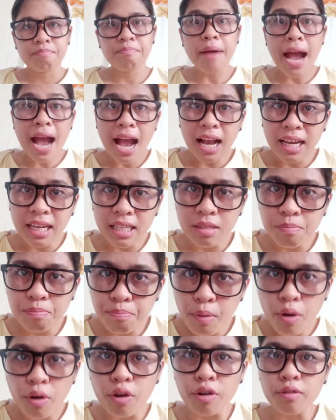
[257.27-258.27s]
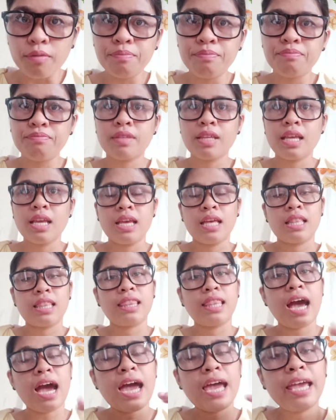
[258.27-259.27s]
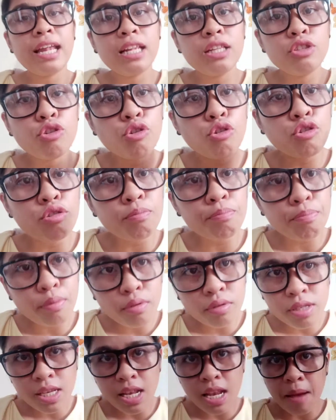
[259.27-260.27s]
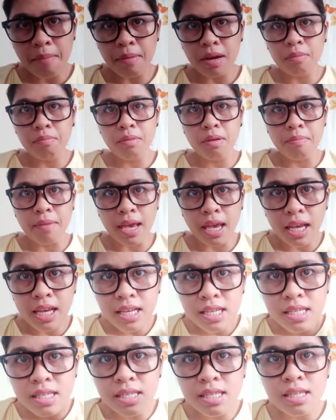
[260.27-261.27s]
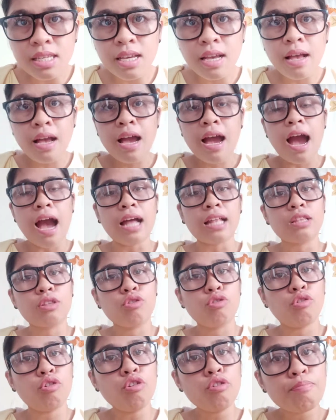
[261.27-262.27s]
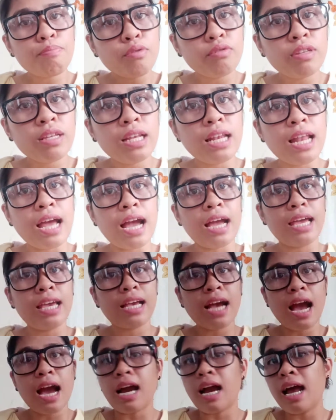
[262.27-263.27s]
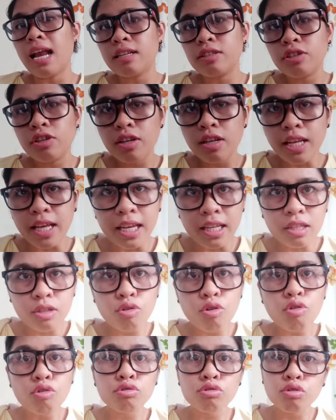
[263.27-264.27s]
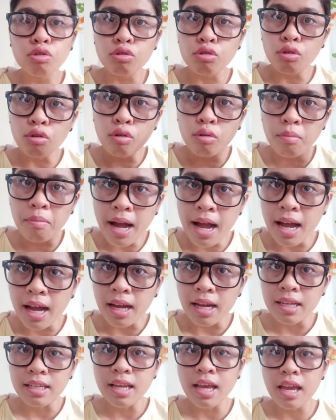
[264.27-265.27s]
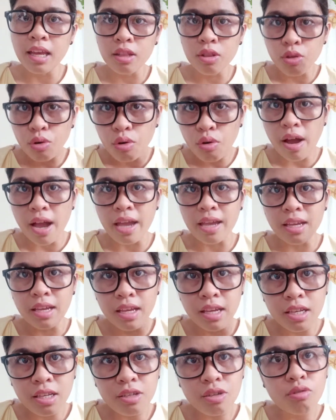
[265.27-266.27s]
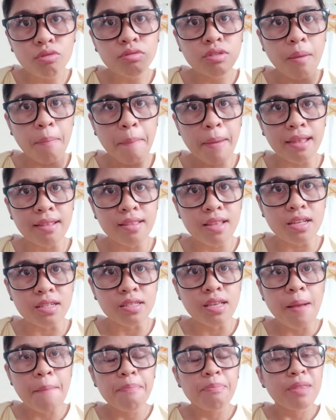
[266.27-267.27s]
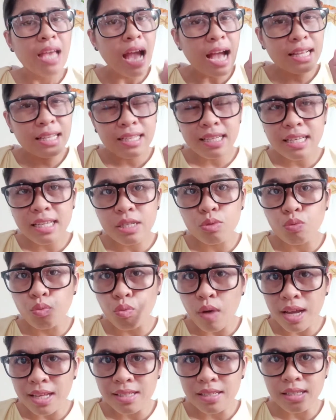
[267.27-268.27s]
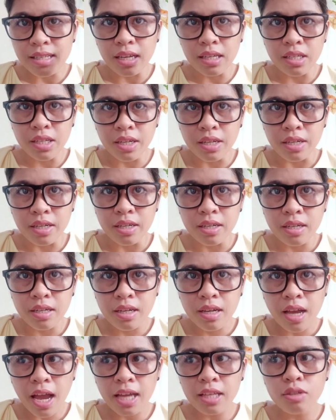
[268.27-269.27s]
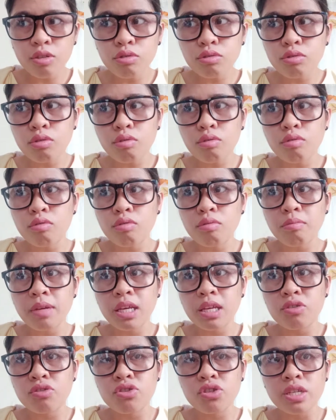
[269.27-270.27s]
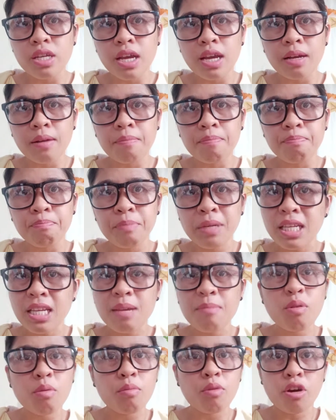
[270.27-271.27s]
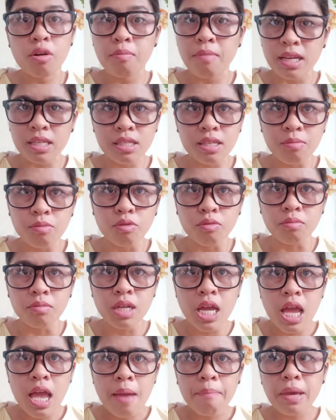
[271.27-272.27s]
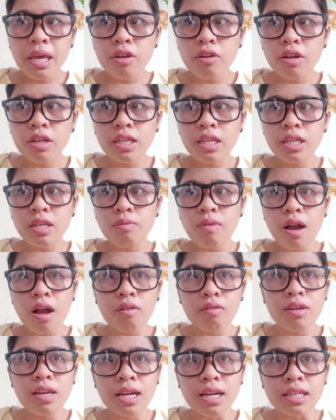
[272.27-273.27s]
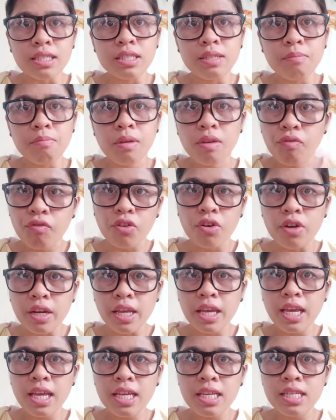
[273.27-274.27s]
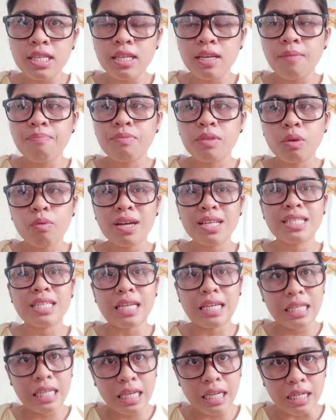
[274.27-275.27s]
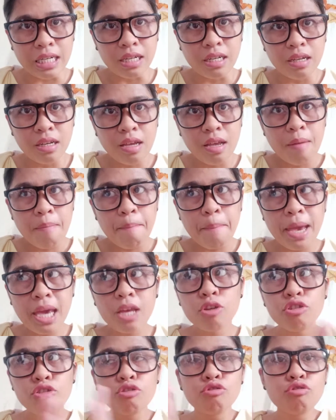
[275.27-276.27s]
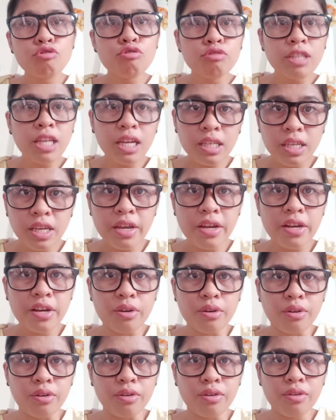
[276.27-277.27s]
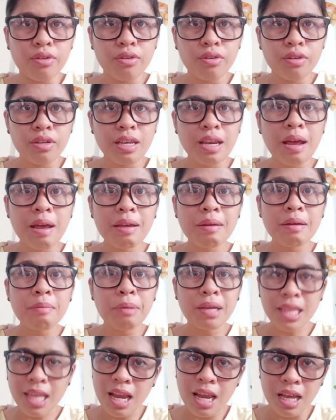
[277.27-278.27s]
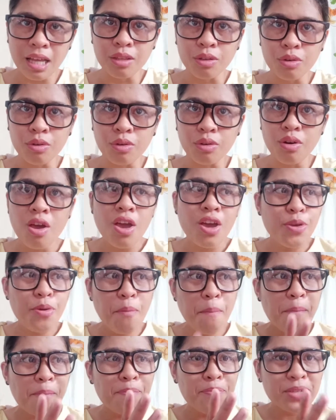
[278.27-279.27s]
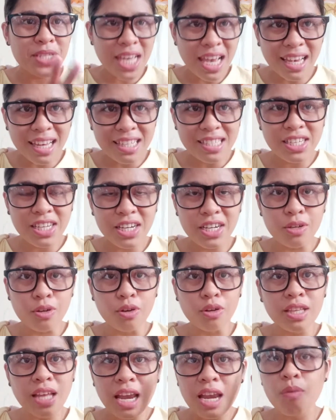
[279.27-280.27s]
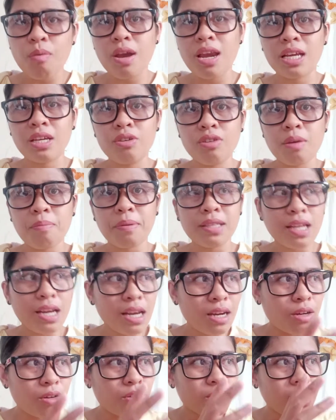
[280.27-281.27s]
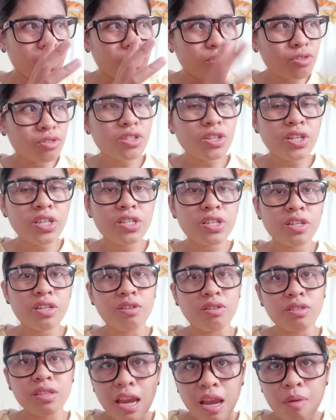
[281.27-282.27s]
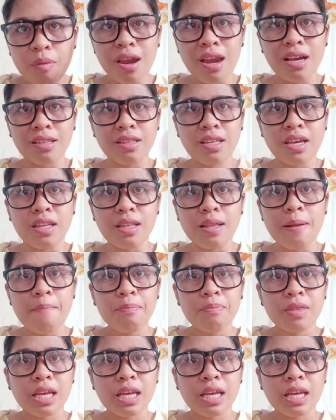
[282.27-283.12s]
Bakit po? Dahil doon po sila magbibase at doon po nila ikakalculate kung totoo ba na ito ay iyong dependents. At least once a year. I don't know kung meron siyang minimum or maximum. Pero ang ginawa ko lang kasi before is once a year. Pero yung unang year ko, na padalhan ko. Yung second year ko, dalawa lang yung napadalhan ko. Then yung third year ko, dalawa lang din.